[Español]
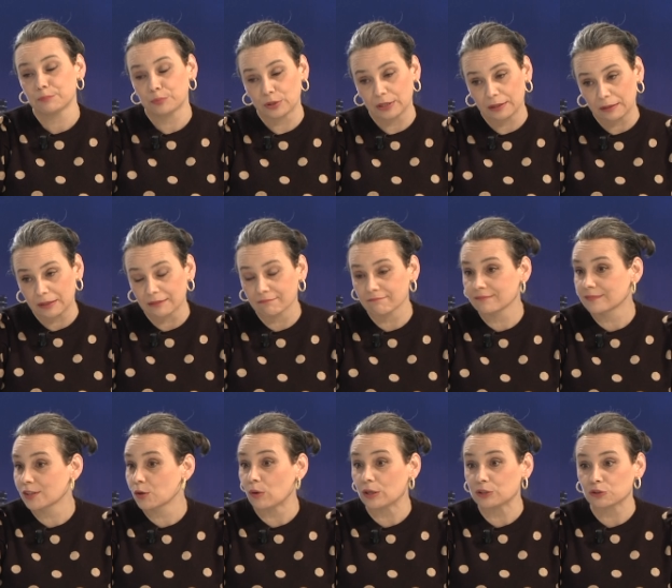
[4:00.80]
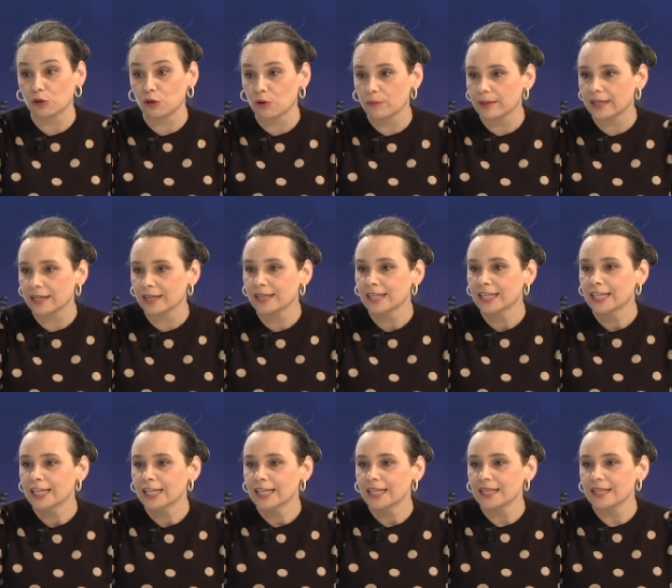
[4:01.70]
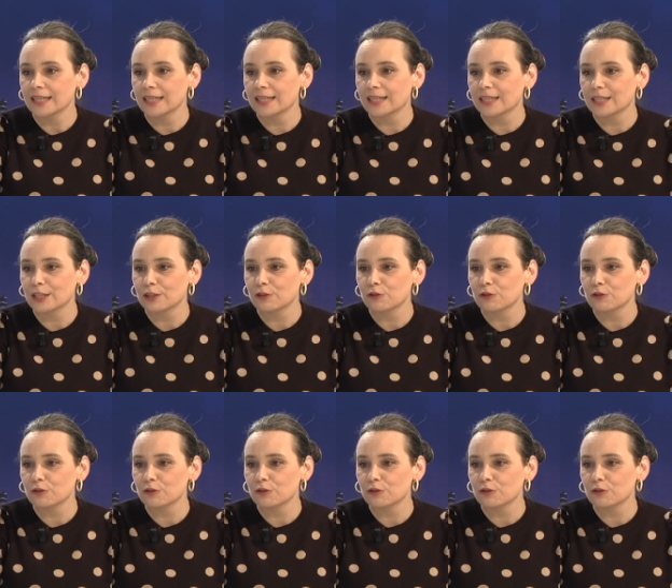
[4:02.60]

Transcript: pues cuando lo ves, eh,